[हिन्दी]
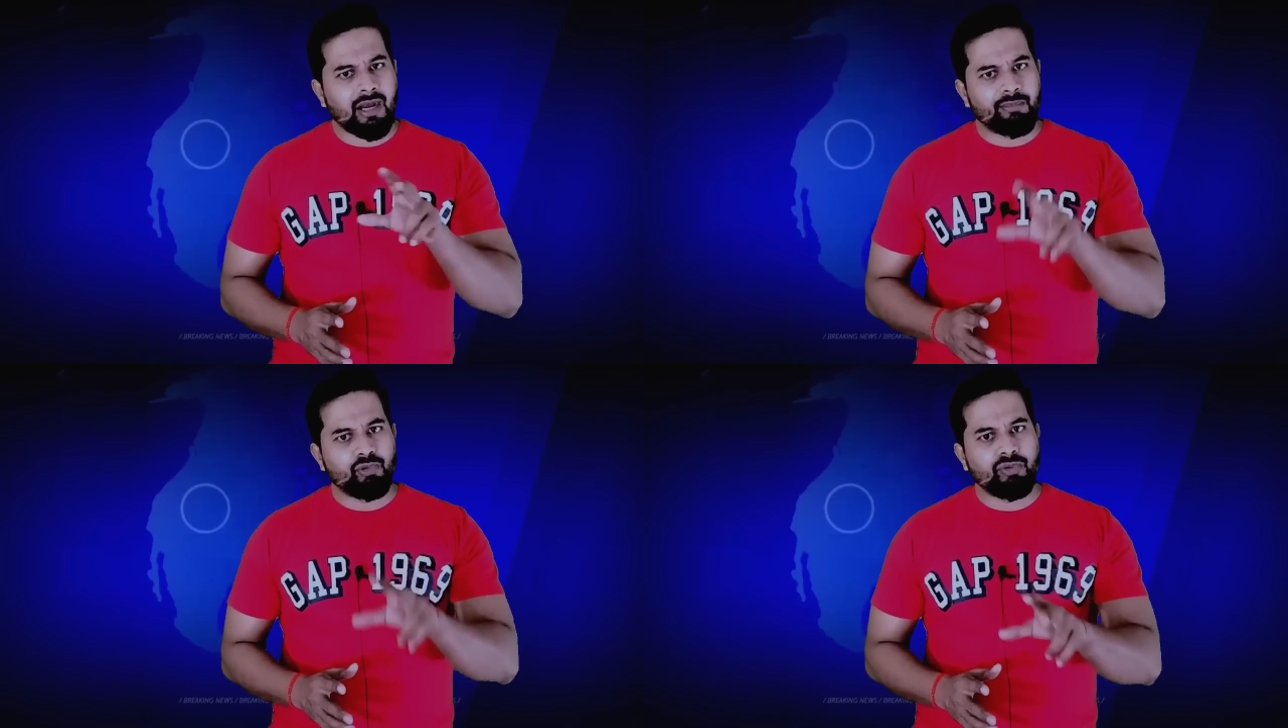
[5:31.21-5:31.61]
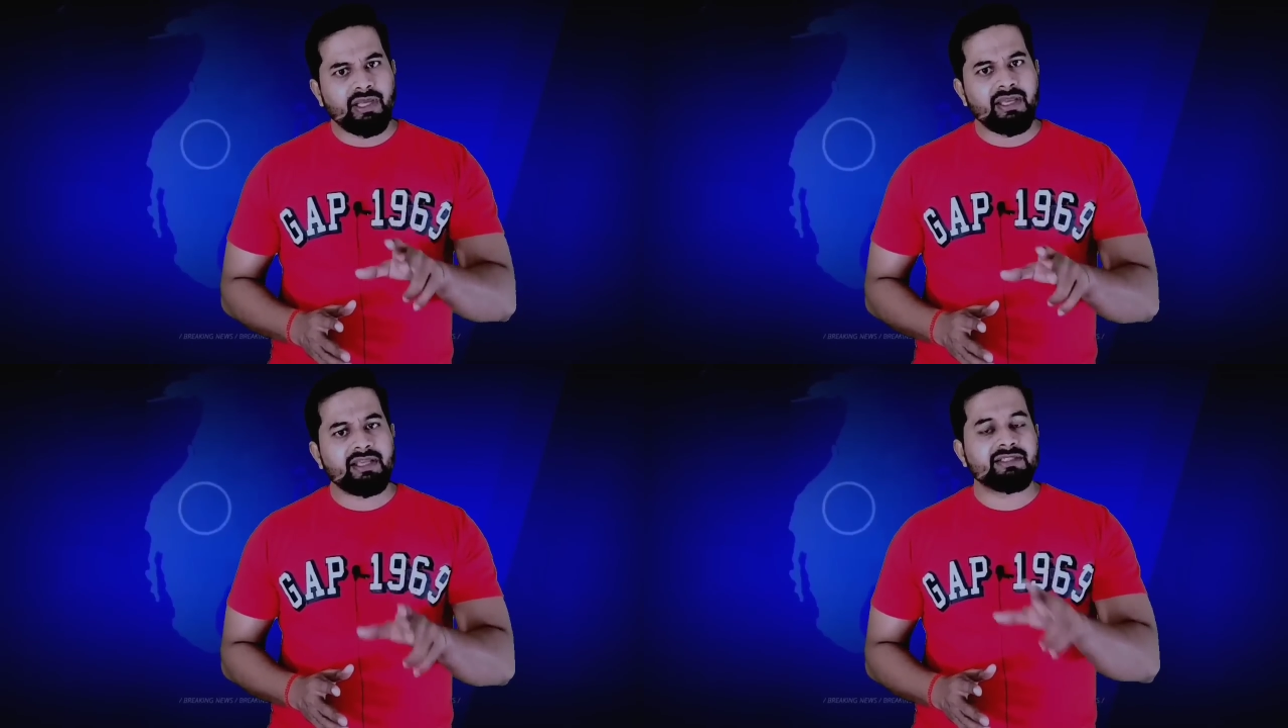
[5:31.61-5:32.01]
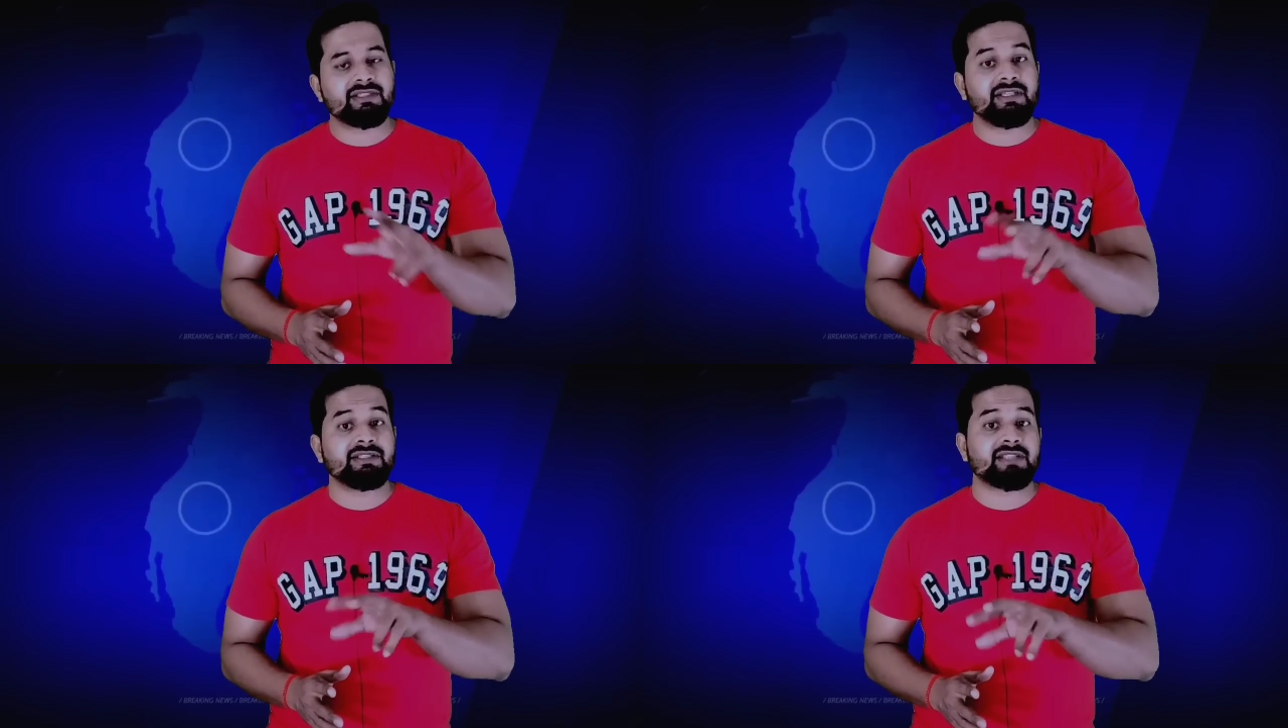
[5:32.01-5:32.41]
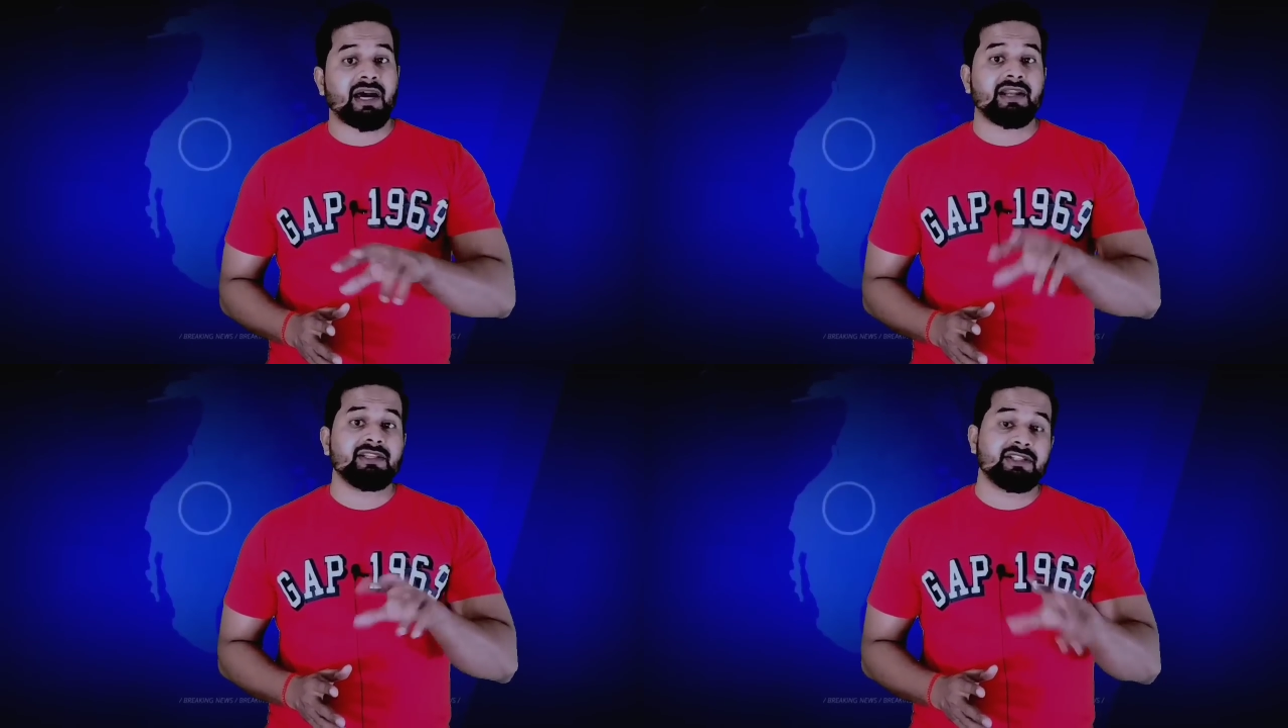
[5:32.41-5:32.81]
अब्दू ने इसके
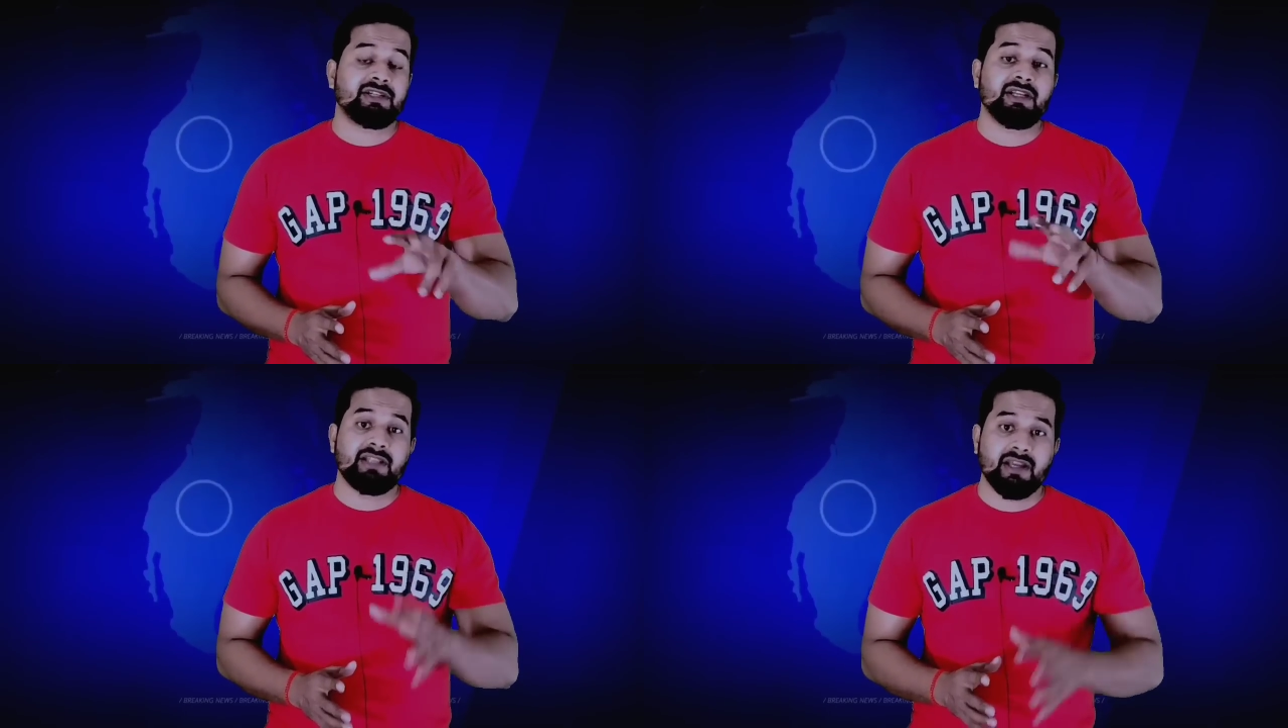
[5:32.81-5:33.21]
सारे चिट्ठे